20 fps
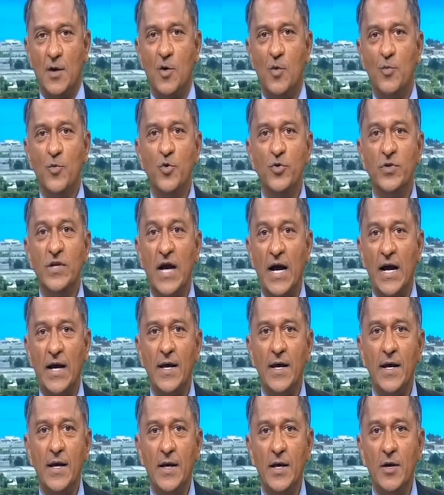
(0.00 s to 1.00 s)
Commune
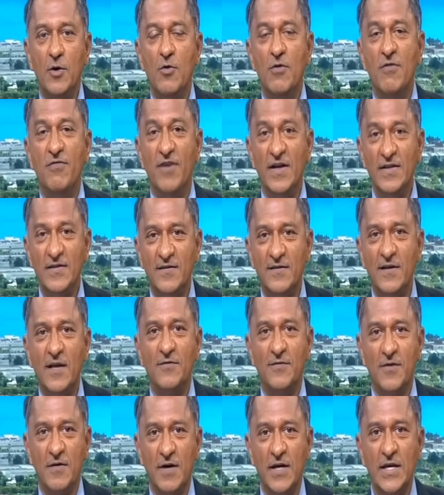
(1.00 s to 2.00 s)
créée le
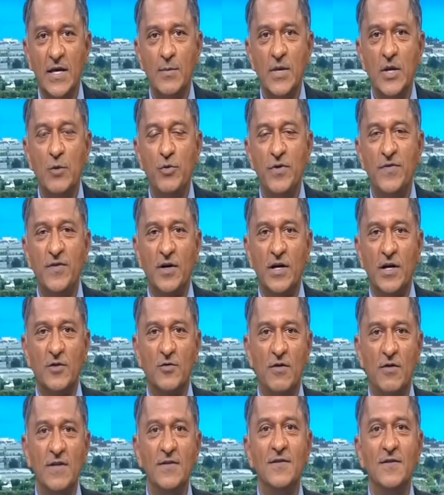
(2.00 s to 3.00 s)
27 février
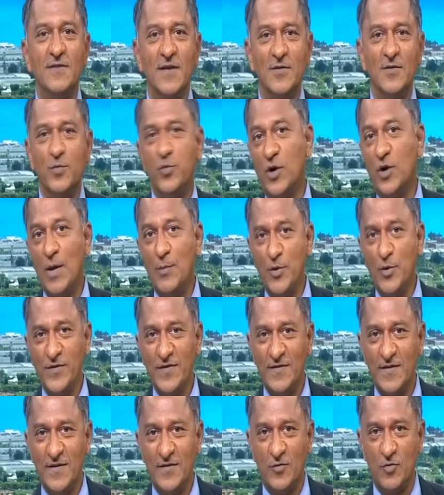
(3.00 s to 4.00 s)
1897. Pour la
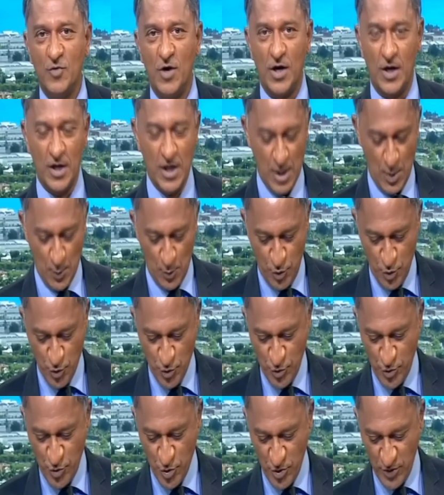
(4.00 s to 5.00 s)
petite histoire,
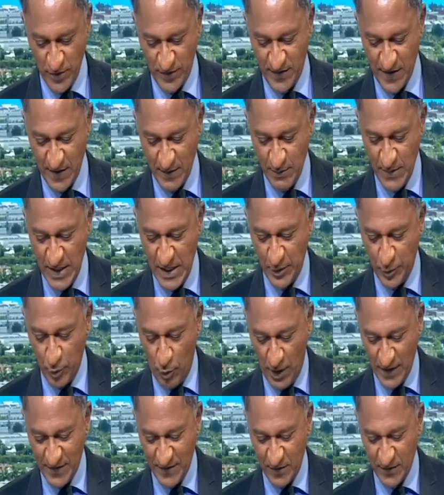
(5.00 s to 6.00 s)
plus de
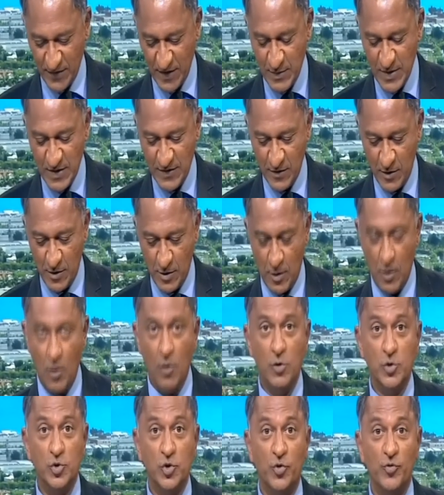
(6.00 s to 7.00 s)
7300
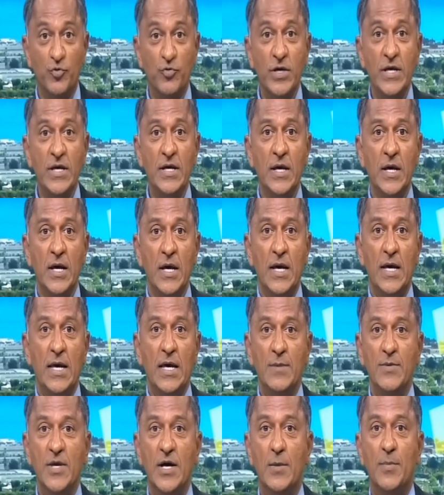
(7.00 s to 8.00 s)
habitants aujourd'hui.
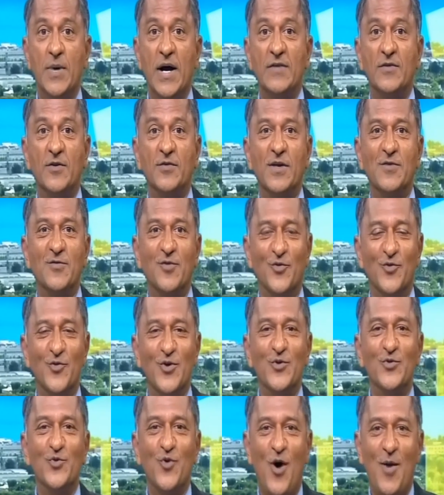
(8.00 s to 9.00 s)
Eh bien, présentation
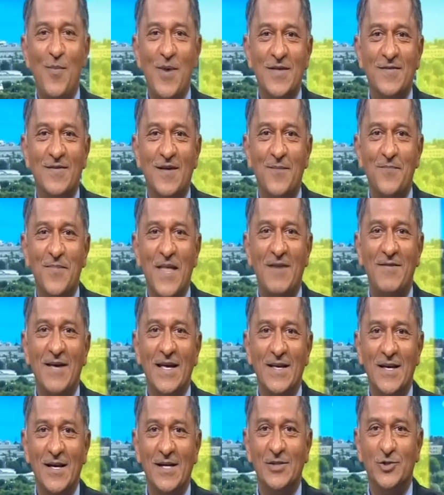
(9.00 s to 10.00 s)
de Trois-Bassins
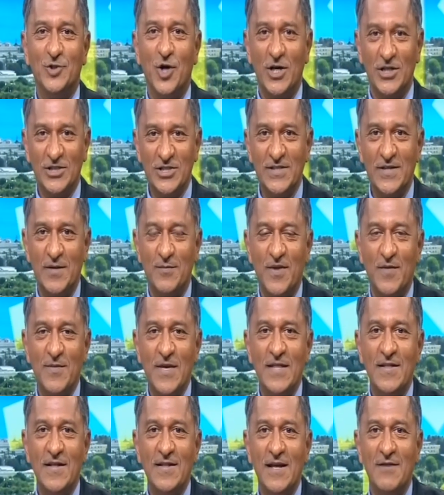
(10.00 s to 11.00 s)
avec Jean-Régis
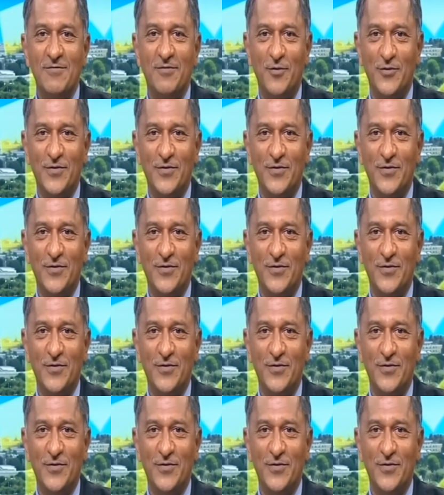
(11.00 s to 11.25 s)
Ramsamy et Daniel